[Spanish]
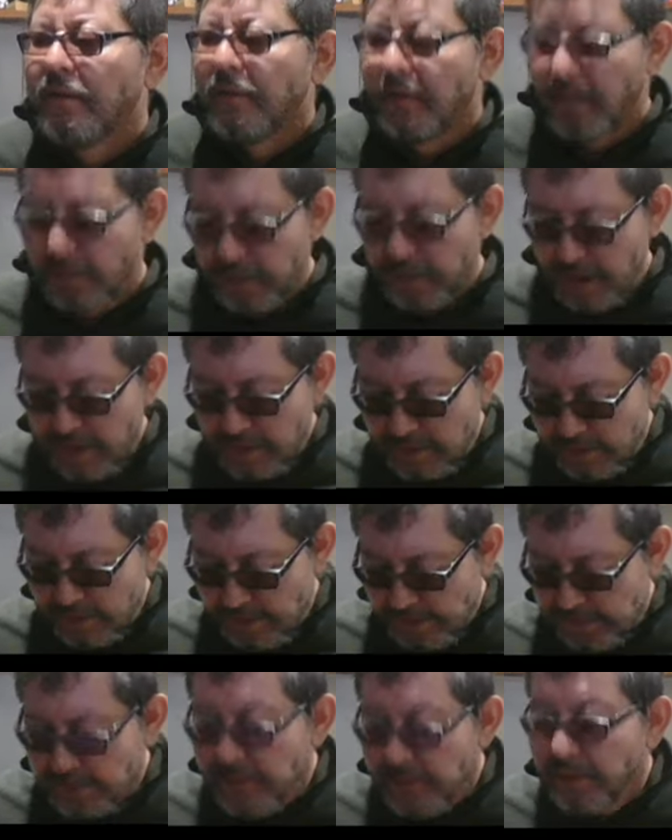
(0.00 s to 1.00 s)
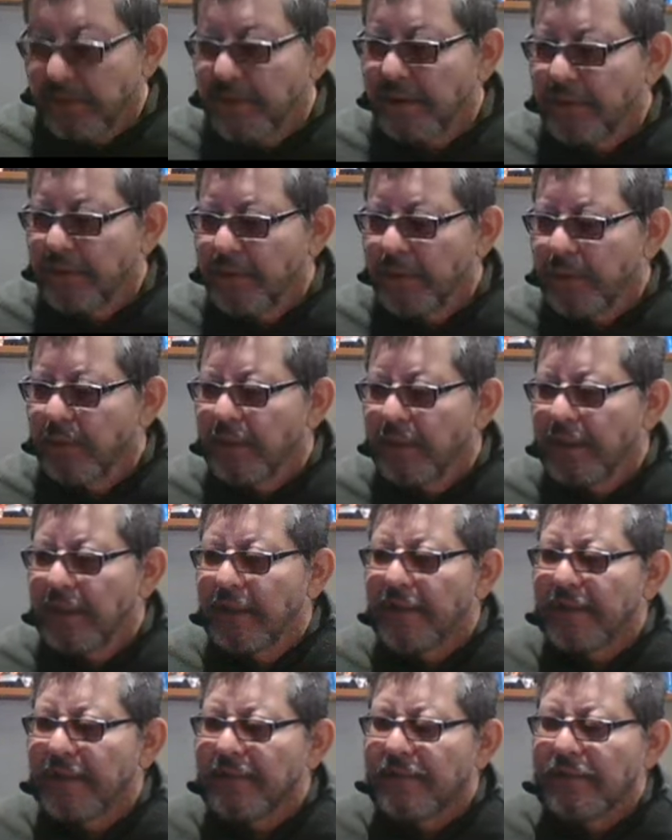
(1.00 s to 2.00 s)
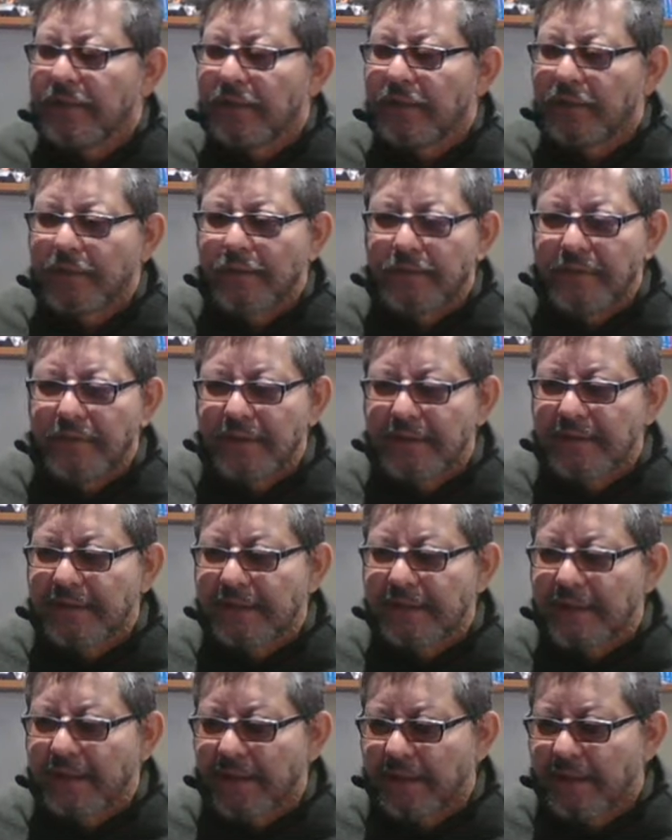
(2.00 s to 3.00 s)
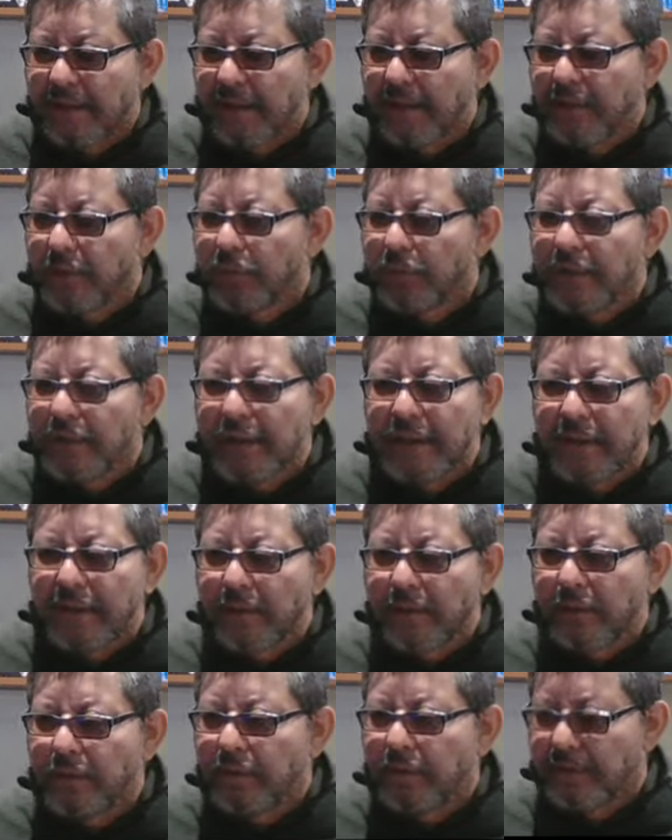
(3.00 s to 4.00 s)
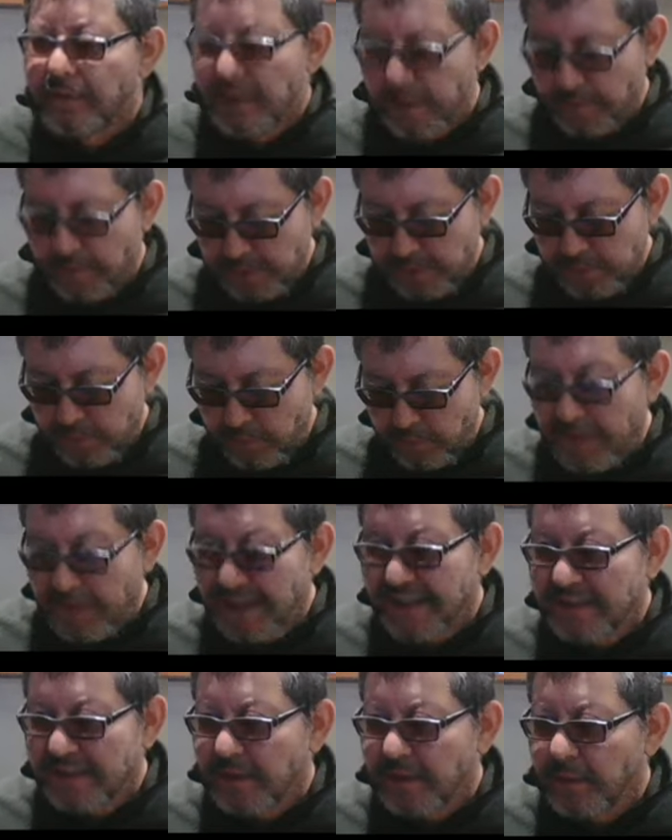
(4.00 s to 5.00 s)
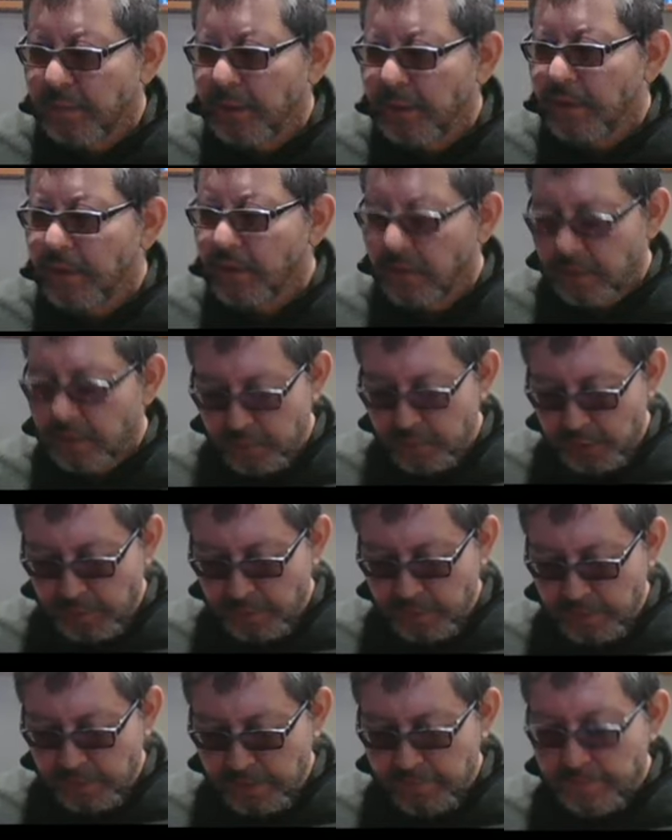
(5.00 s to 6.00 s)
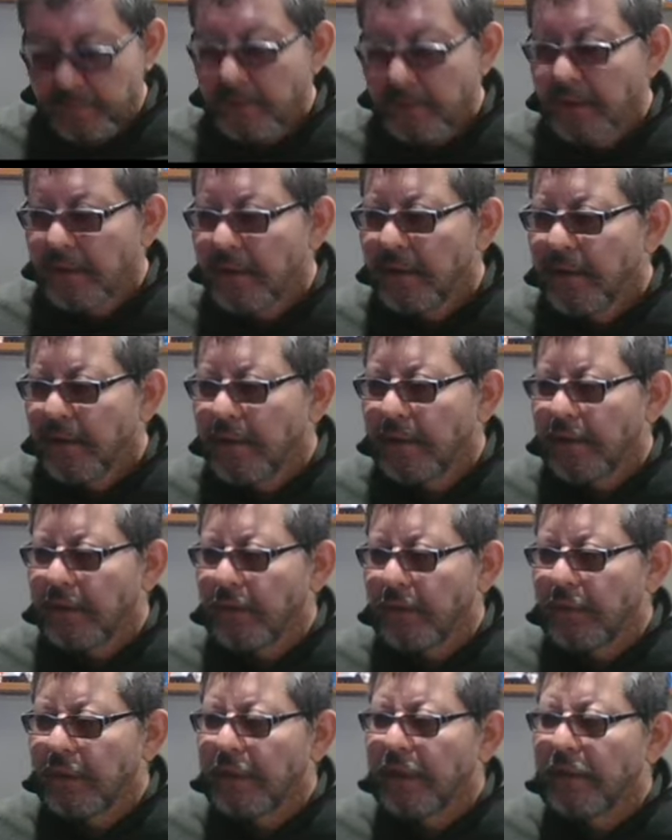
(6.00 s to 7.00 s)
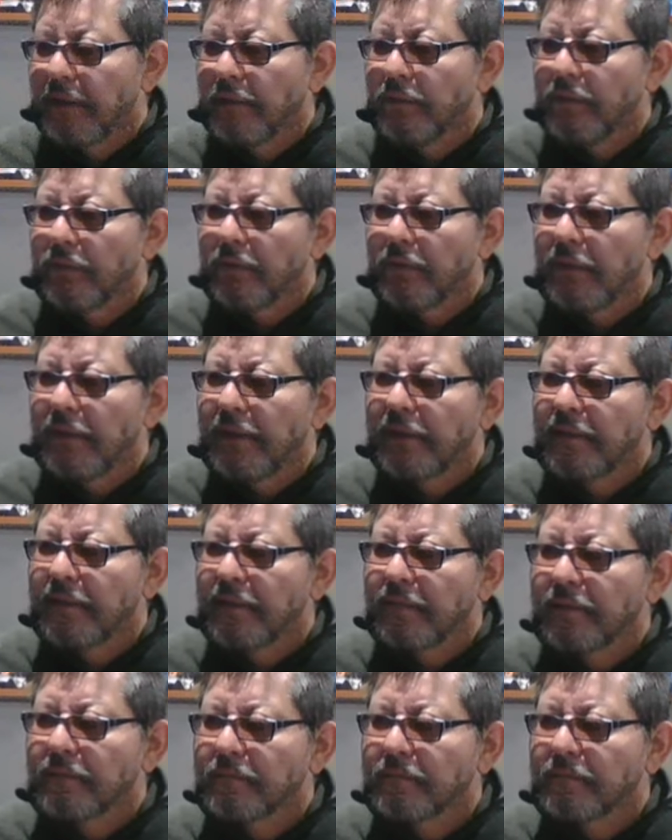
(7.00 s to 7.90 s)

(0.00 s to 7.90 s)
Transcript: Ok, y si doy de nuevo un ls, entonces se ha creado un directorio llamado bspwm voy a dar otro clear